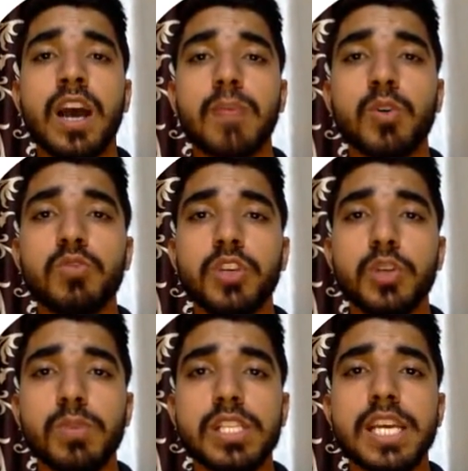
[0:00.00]
आपको वीडियो
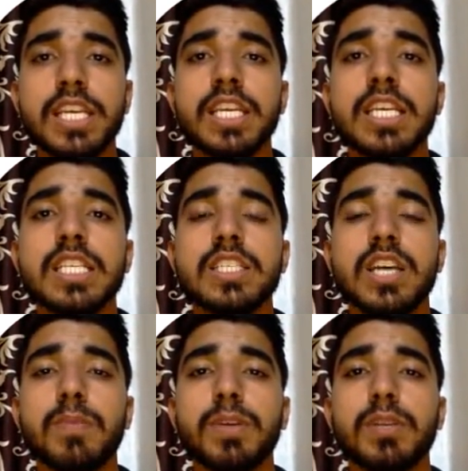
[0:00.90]
मिल जाएगी
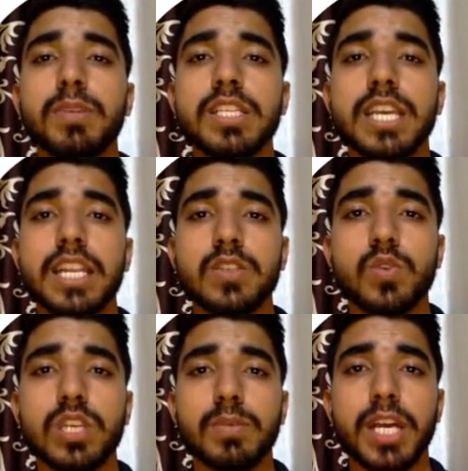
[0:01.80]
जहाँ पर हमने सैनिक स्कूल
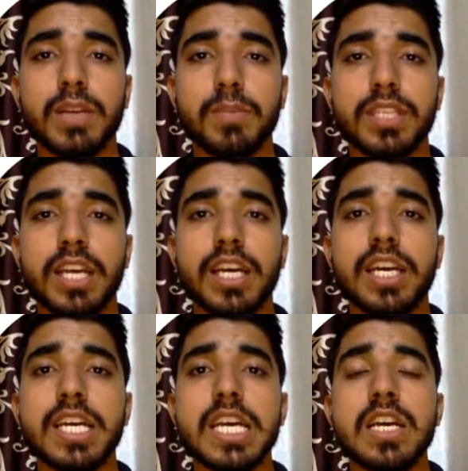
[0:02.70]
के बारे में बताया
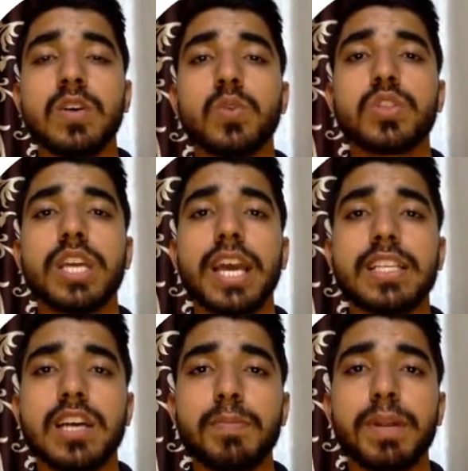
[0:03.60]
है उसके
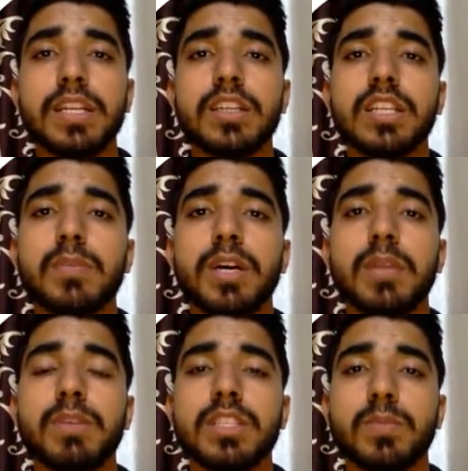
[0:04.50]
एग्ज़ाम पैटर्न के बारे
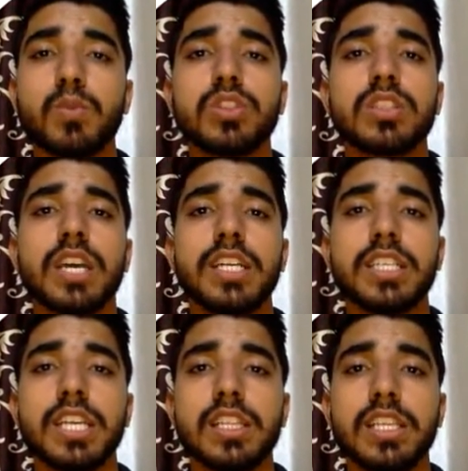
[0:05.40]
में सब कुछ सारी
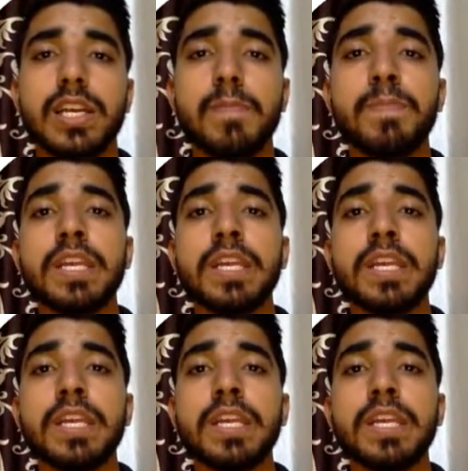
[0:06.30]
डिटेल दी है